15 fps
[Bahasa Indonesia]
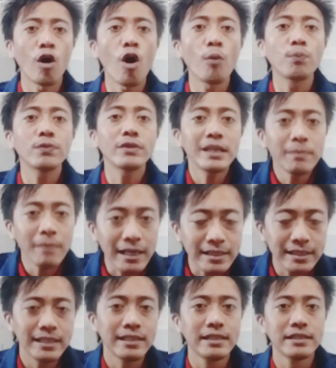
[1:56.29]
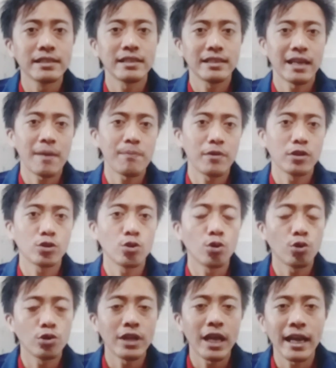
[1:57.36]
optimasi di setiap
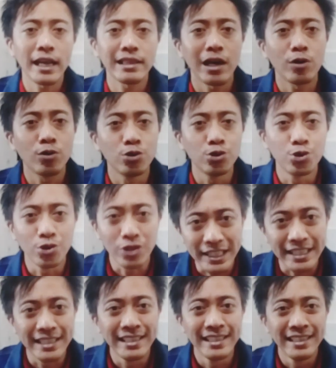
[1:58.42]
toko yang kita kunjungi